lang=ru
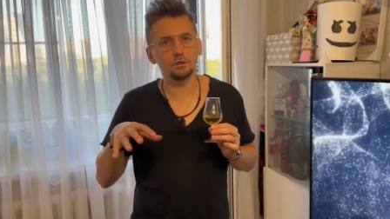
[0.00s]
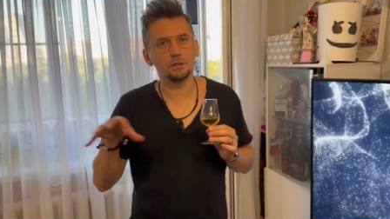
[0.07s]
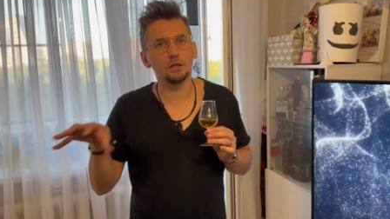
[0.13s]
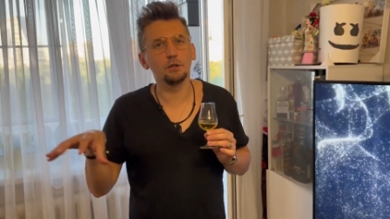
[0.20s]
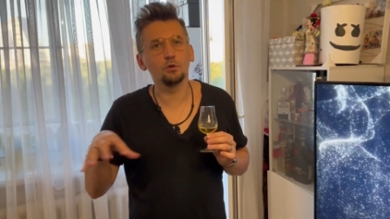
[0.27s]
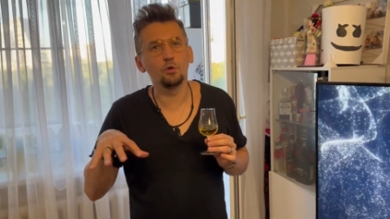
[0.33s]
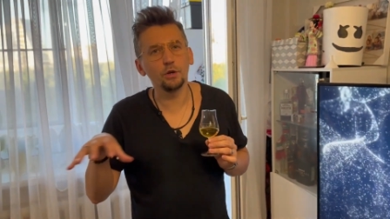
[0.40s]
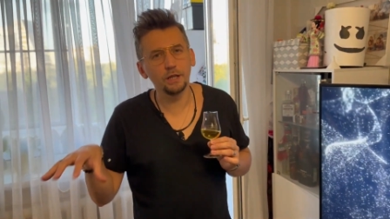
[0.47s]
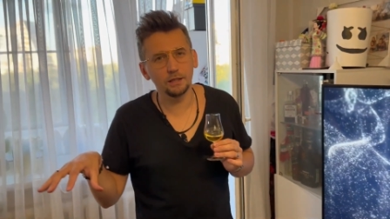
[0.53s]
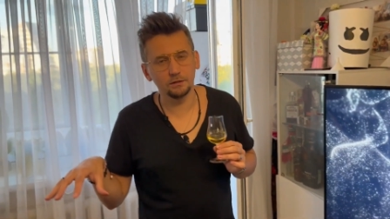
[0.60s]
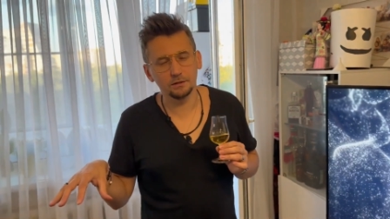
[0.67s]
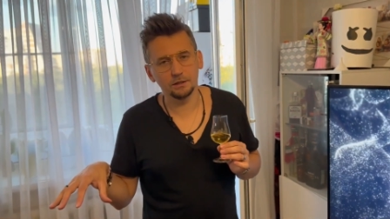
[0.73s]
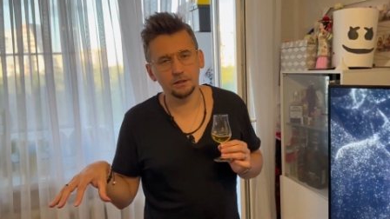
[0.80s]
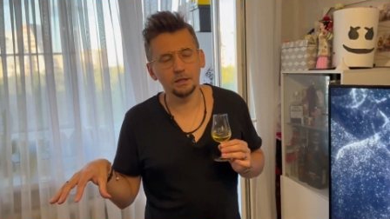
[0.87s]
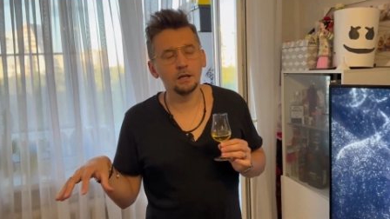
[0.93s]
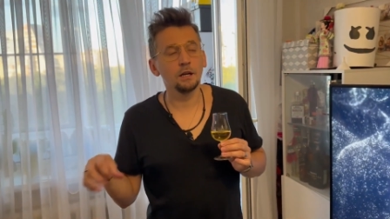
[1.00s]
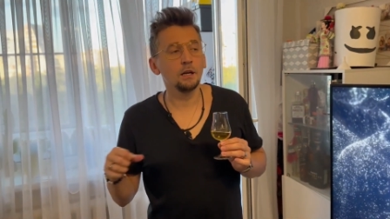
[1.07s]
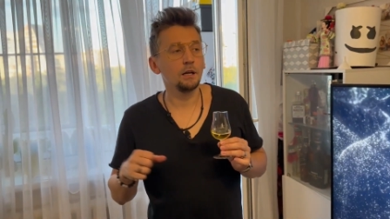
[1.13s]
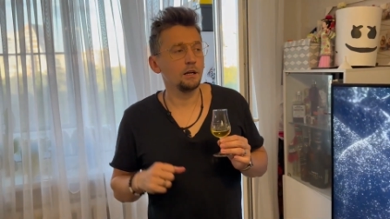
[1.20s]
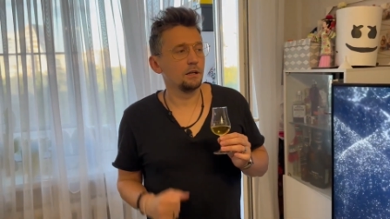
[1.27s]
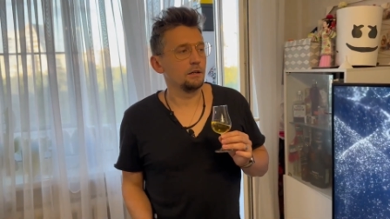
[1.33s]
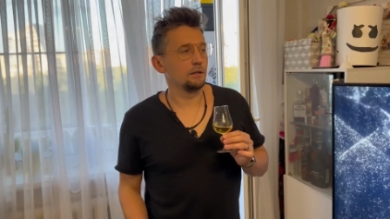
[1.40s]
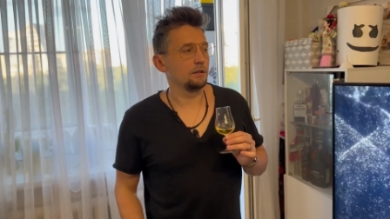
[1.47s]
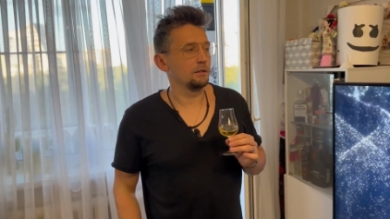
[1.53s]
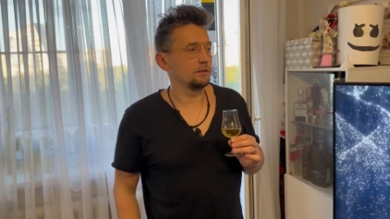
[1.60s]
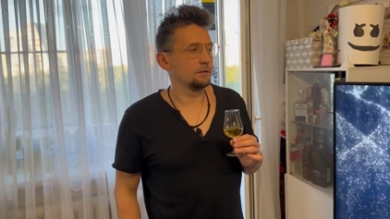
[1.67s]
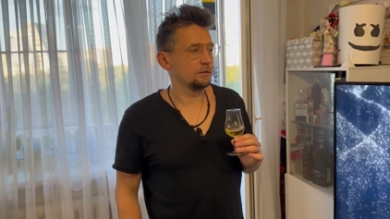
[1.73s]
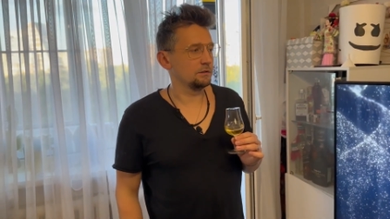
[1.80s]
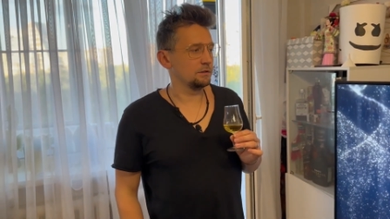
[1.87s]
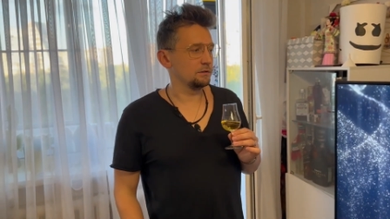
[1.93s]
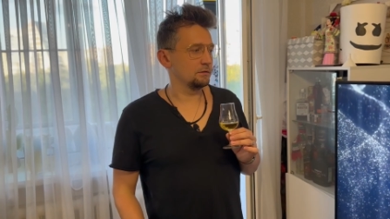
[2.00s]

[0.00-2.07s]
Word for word: вот конкуренты э,